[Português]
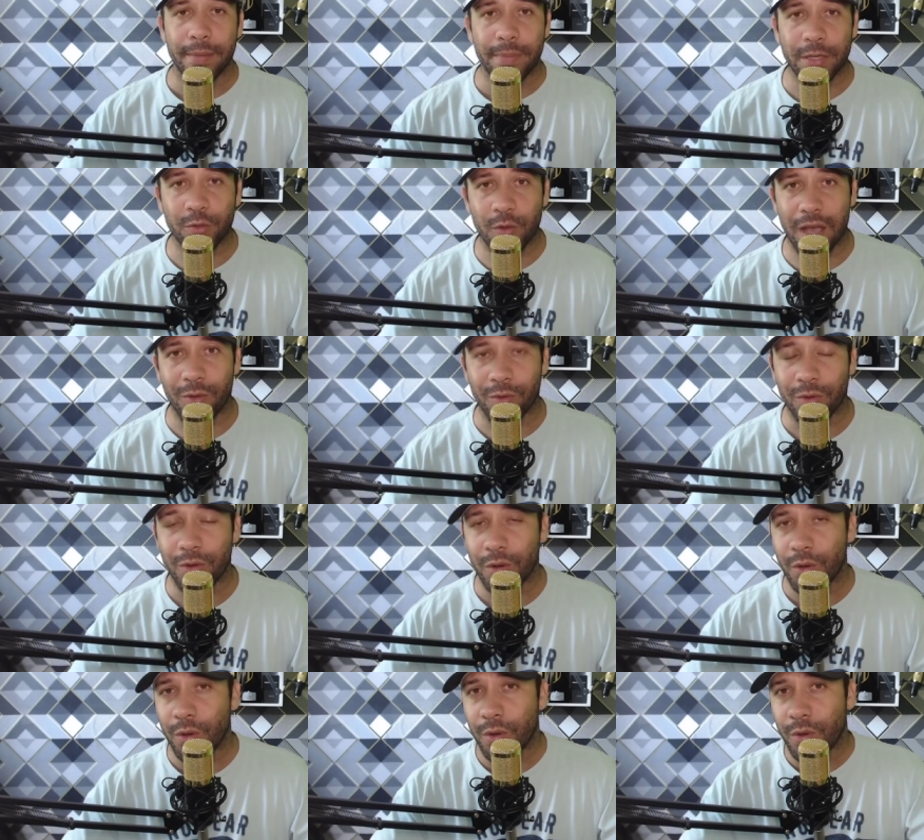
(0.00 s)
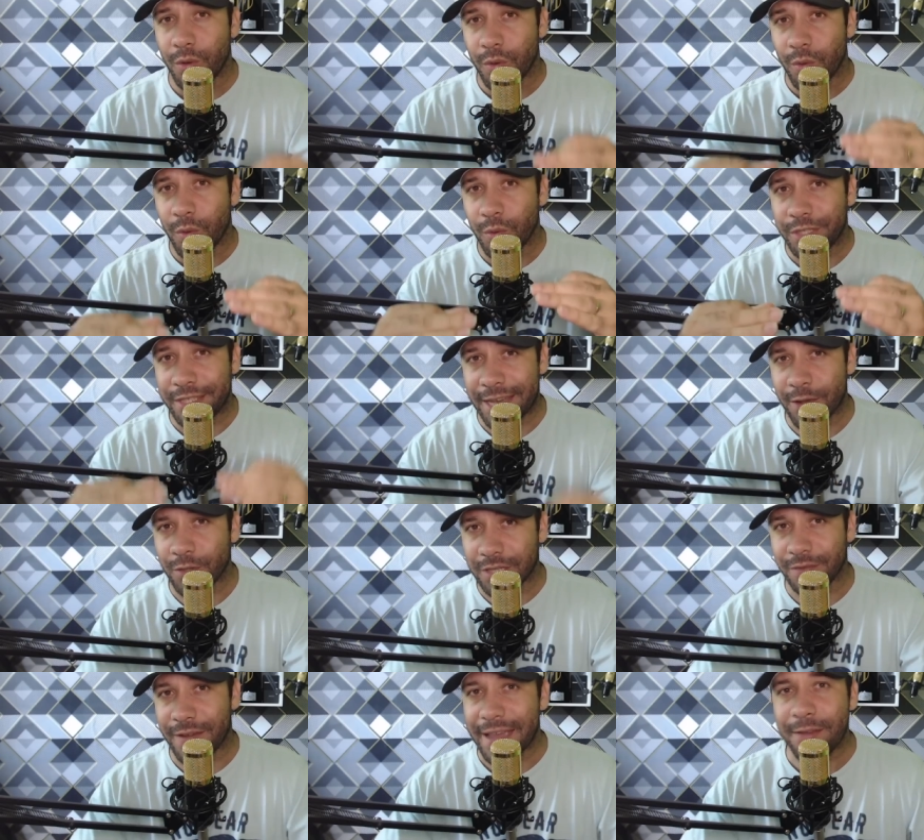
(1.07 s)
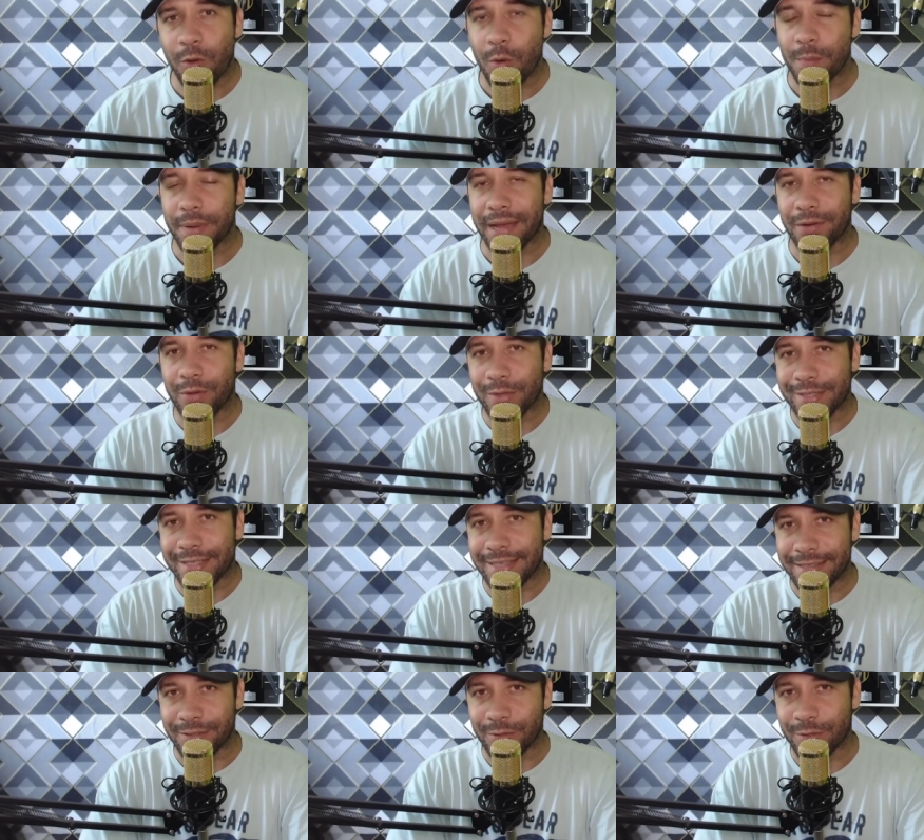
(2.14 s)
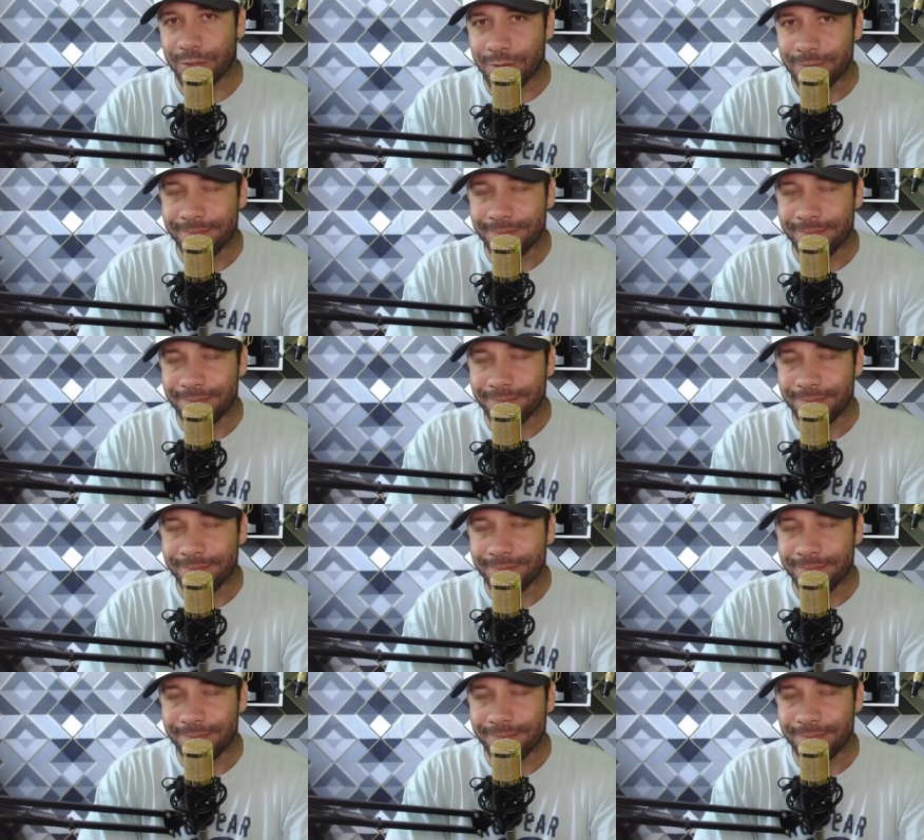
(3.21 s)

Pessoal, o Chelsea vai comprar o Santos?